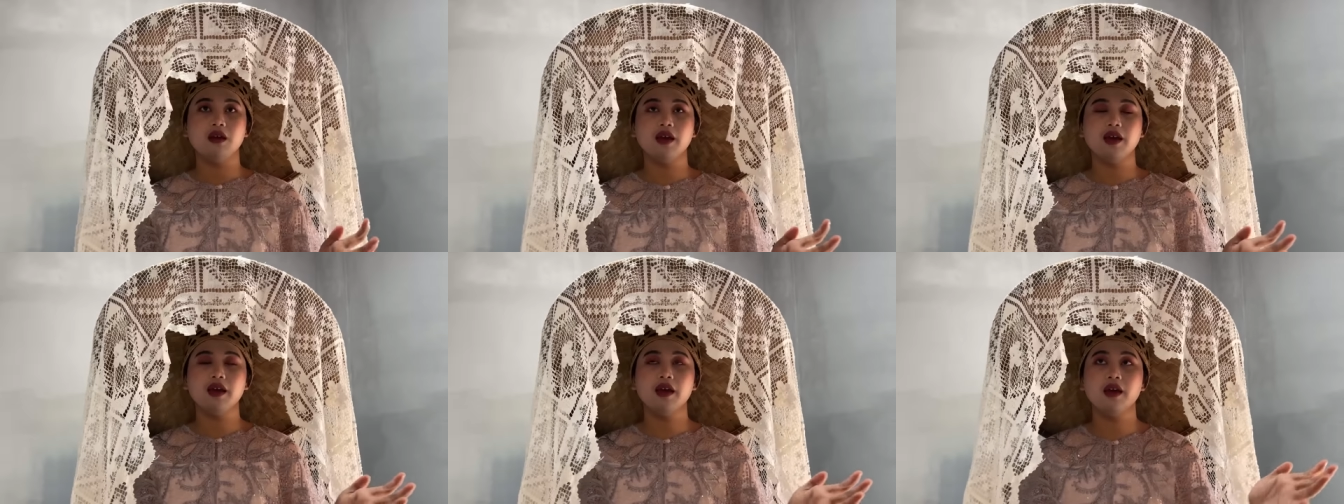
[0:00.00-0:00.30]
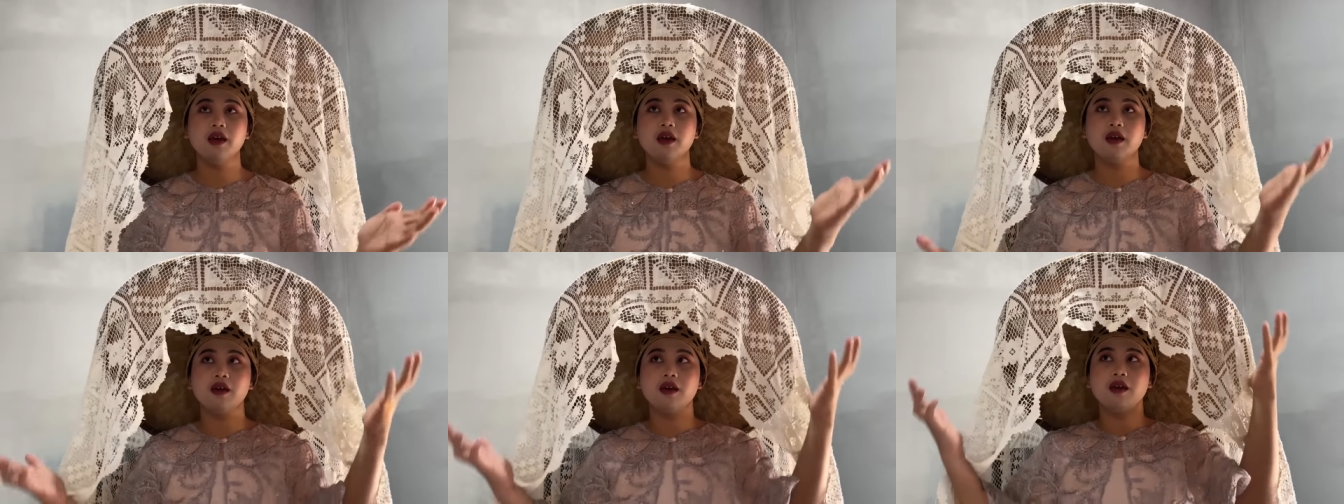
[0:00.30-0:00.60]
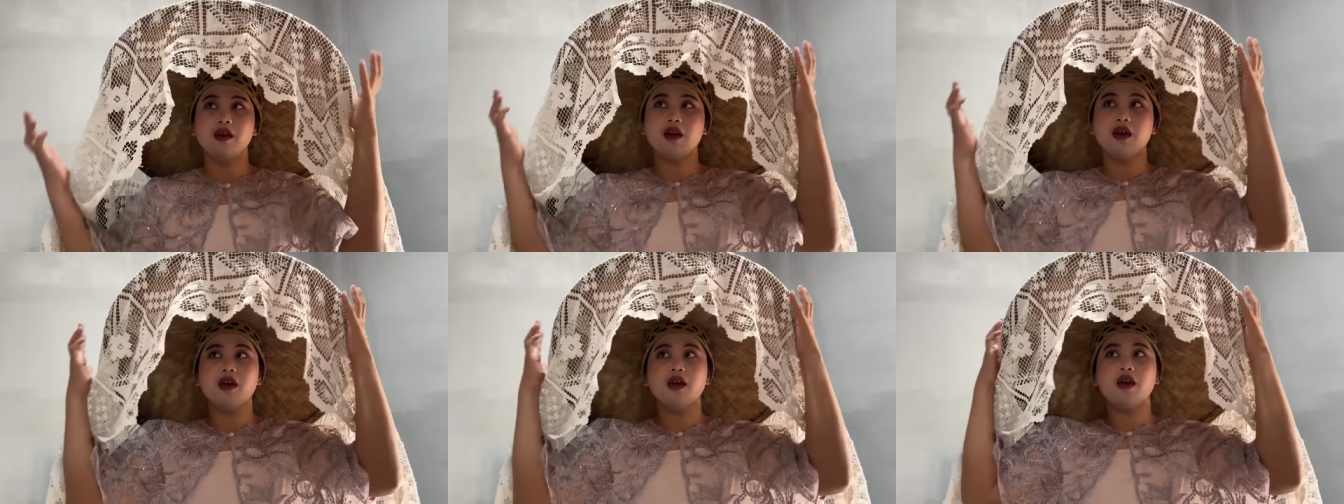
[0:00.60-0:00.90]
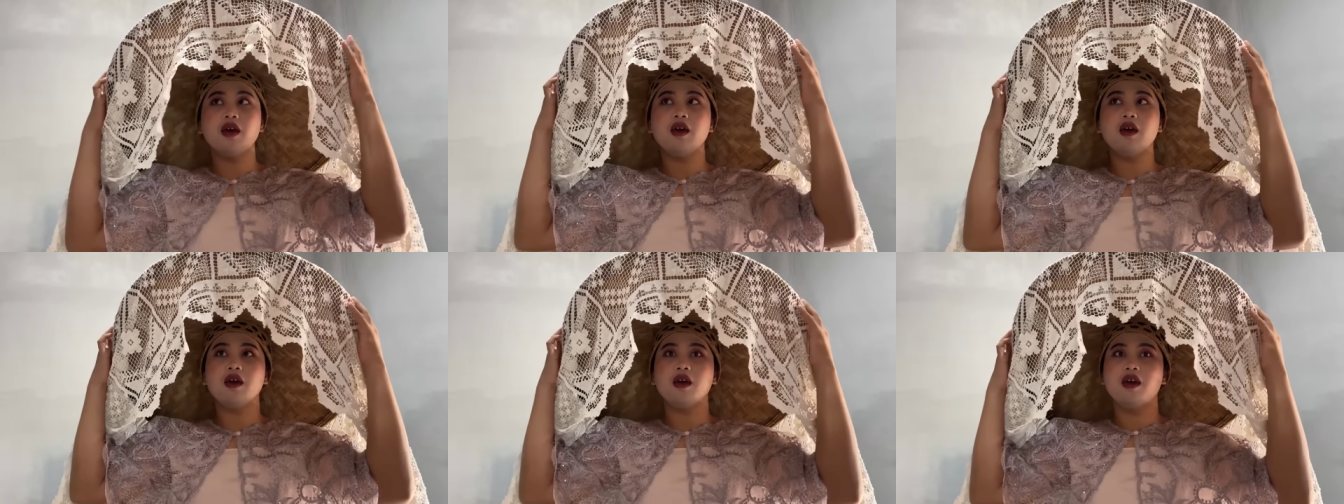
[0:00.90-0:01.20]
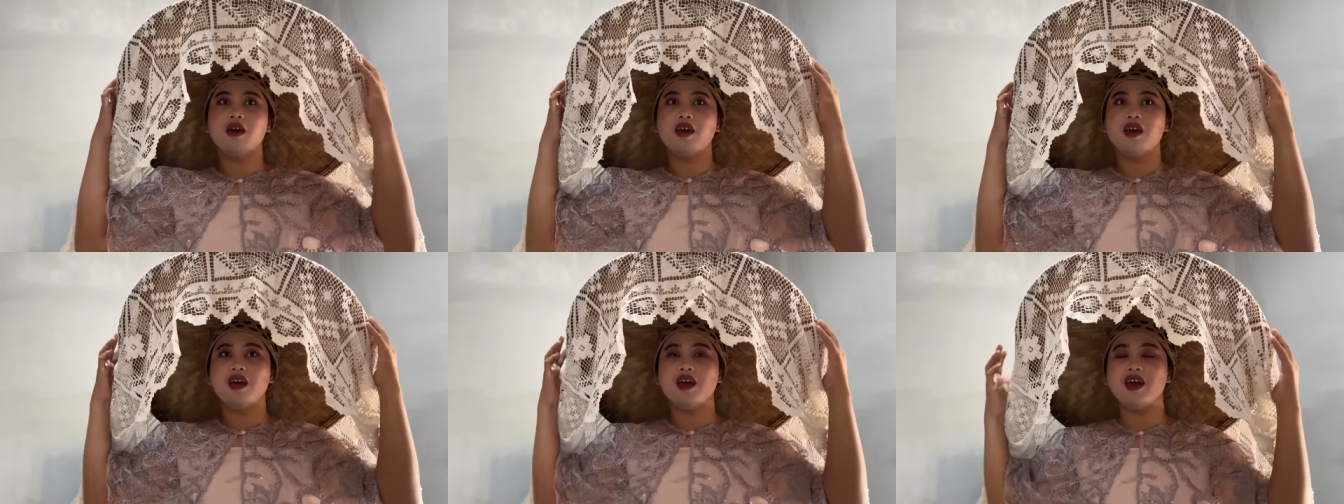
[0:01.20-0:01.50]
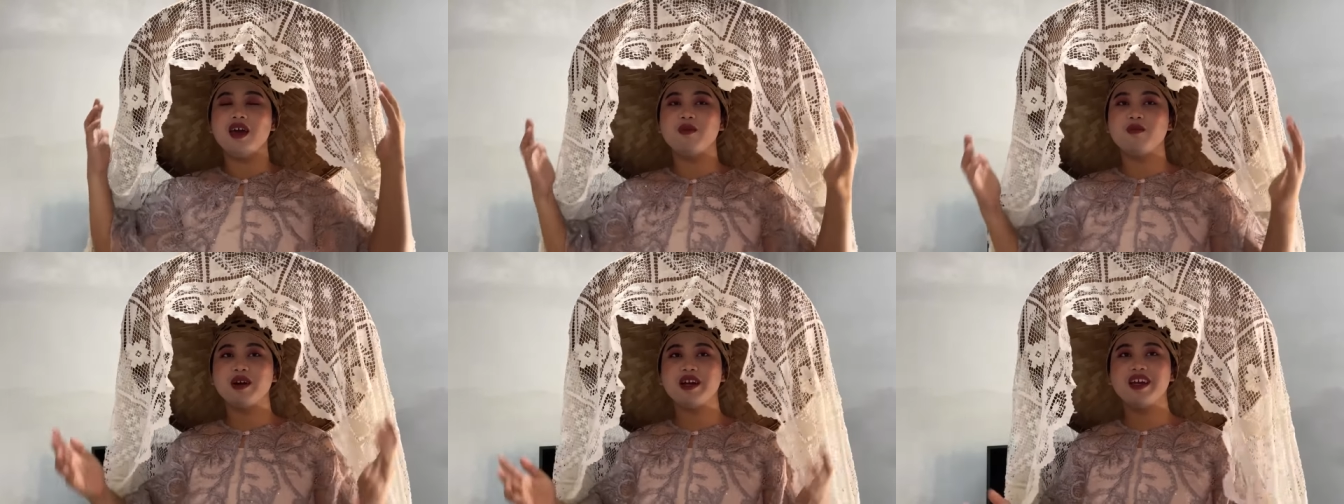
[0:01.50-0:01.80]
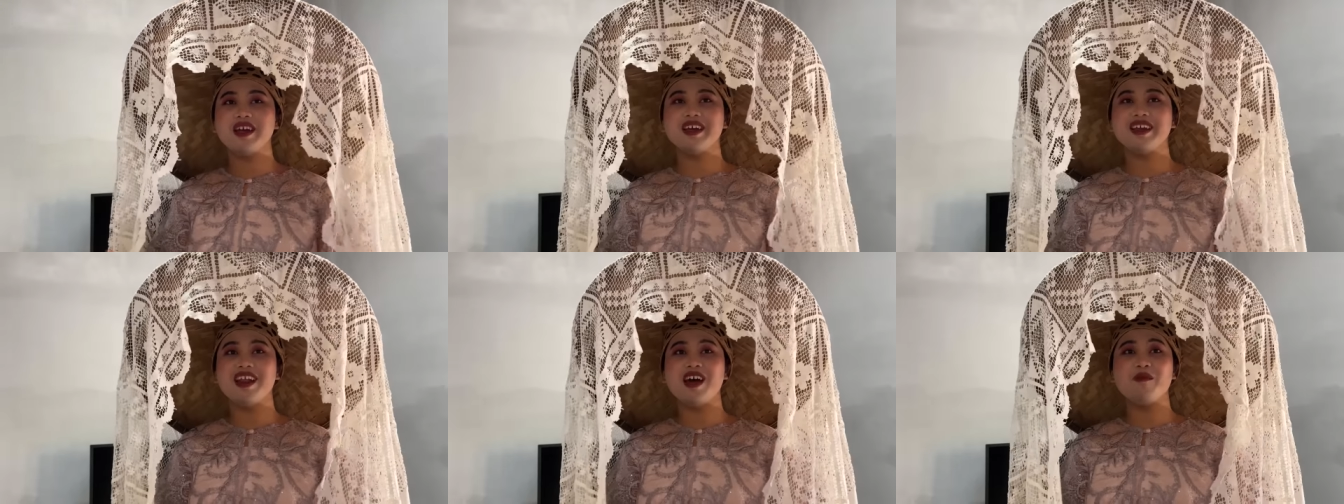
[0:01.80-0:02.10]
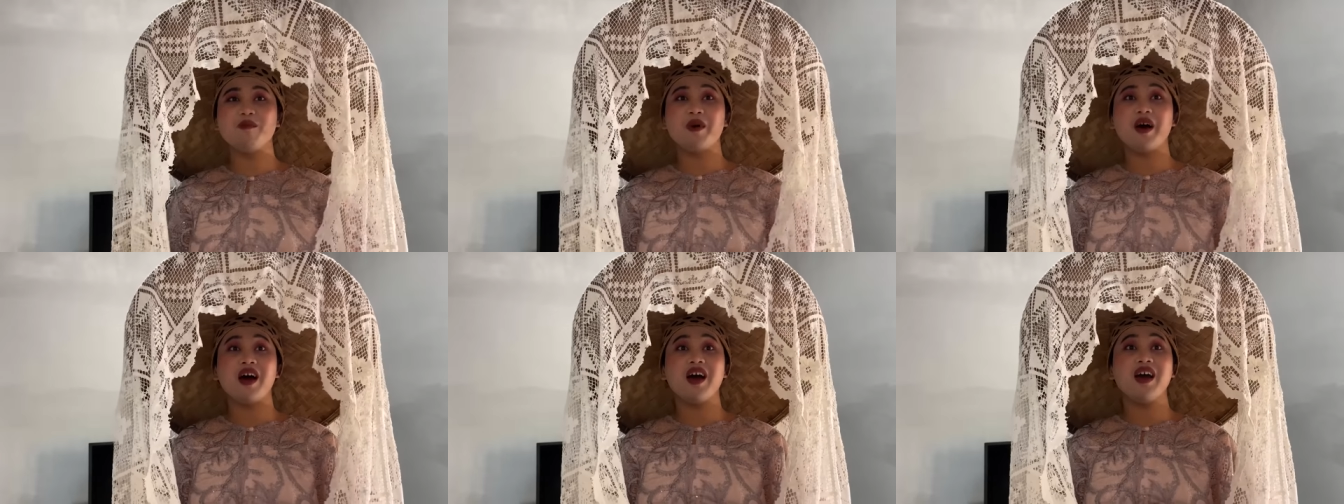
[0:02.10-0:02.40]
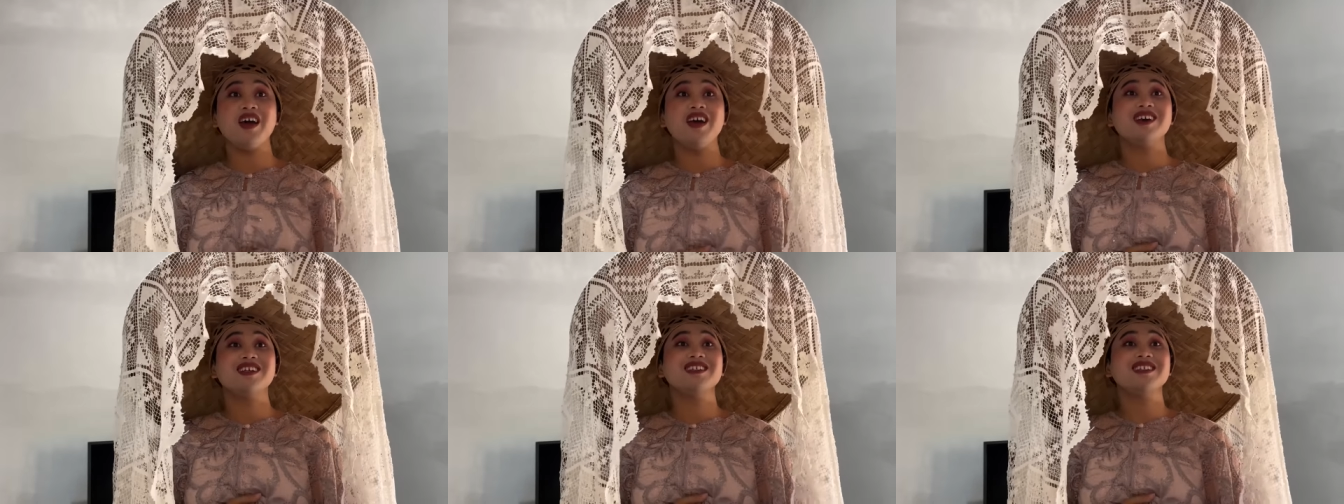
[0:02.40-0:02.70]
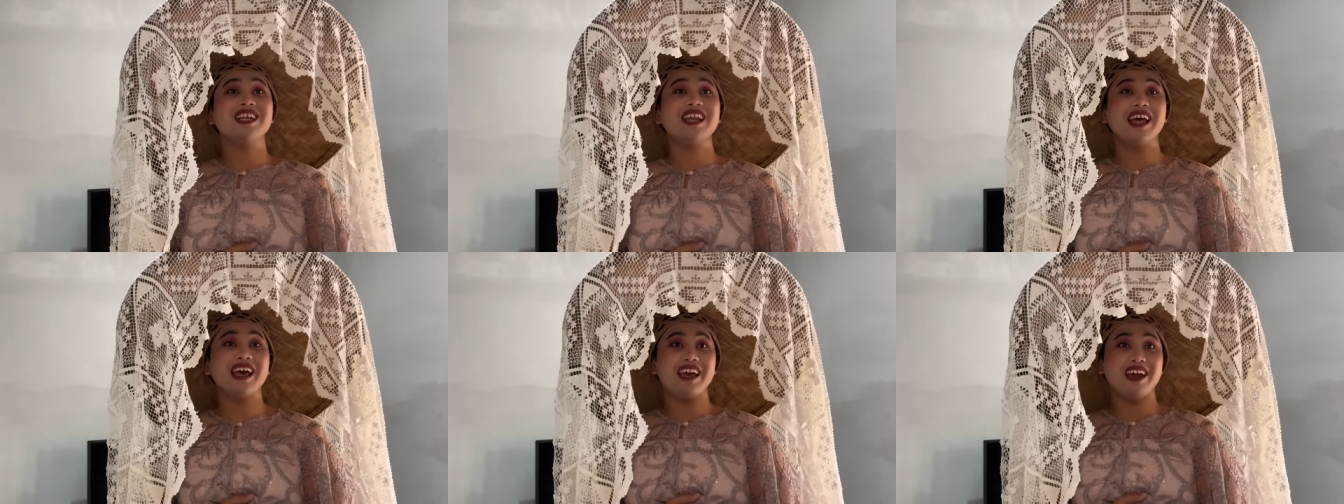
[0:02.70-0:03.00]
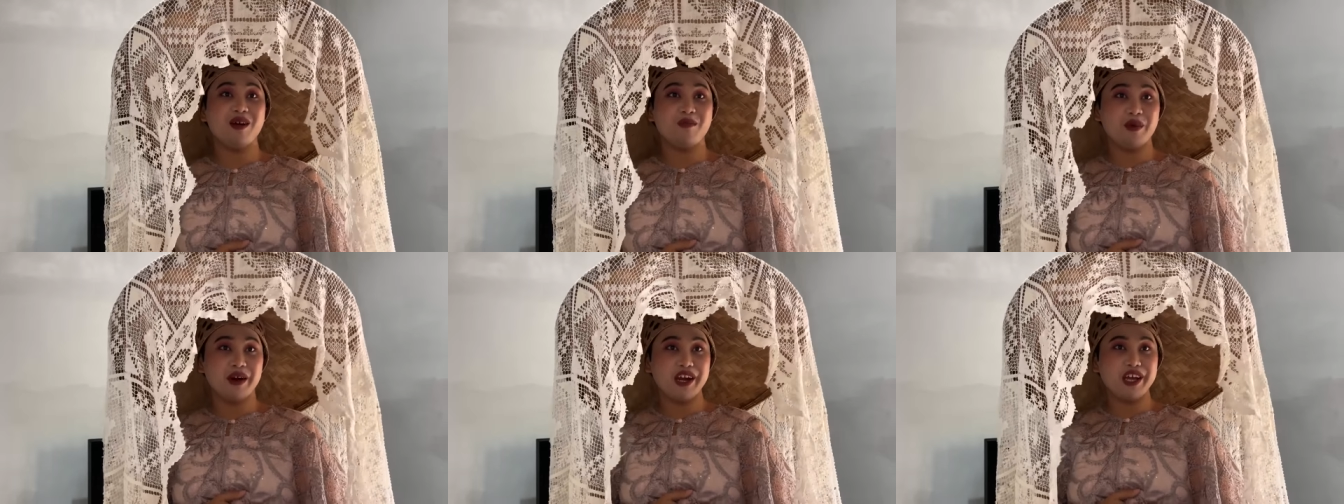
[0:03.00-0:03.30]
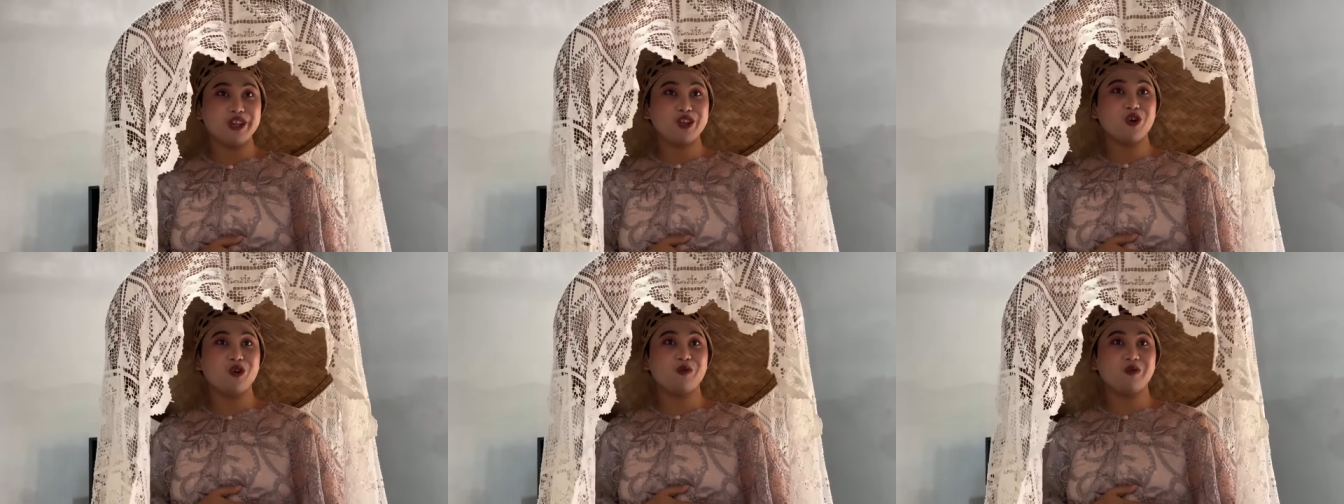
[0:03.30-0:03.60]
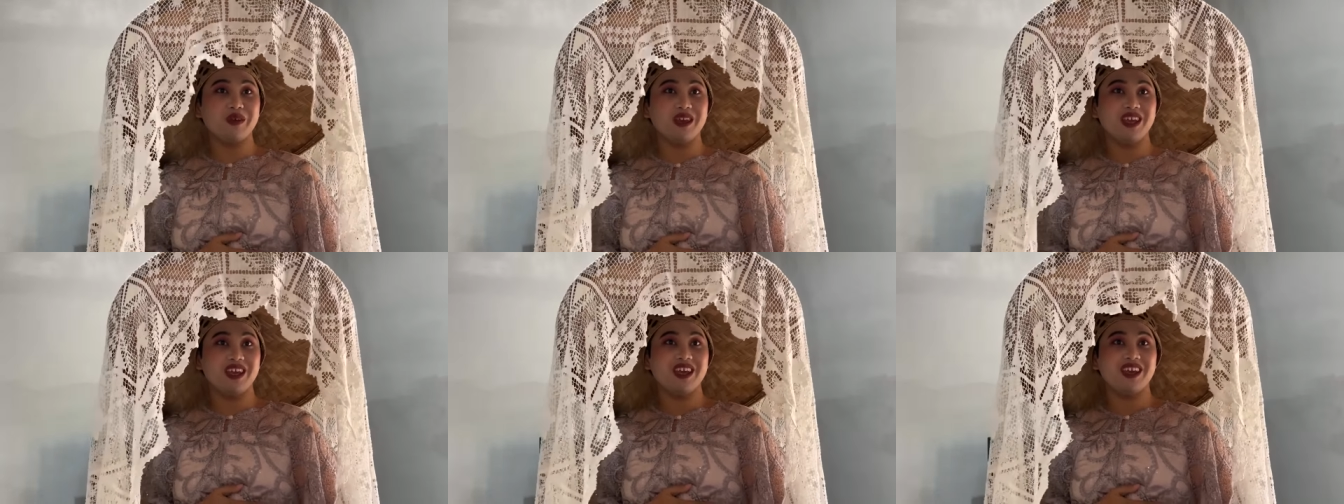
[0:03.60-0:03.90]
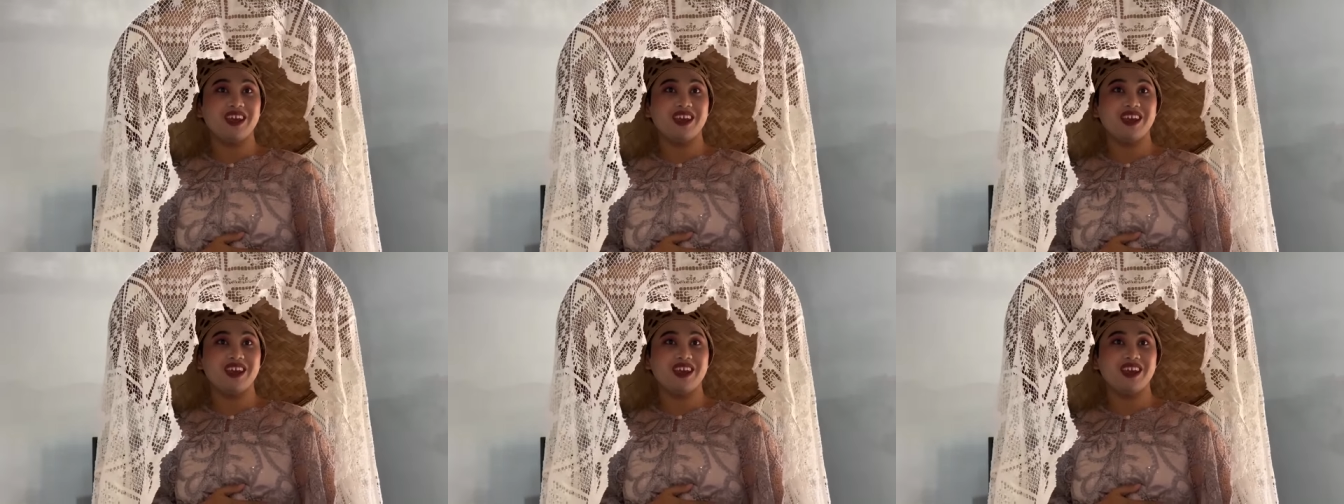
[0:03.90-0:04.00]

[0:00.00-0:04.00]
Eh, eh, emangnya kenapa? Jelek ya pakai topi?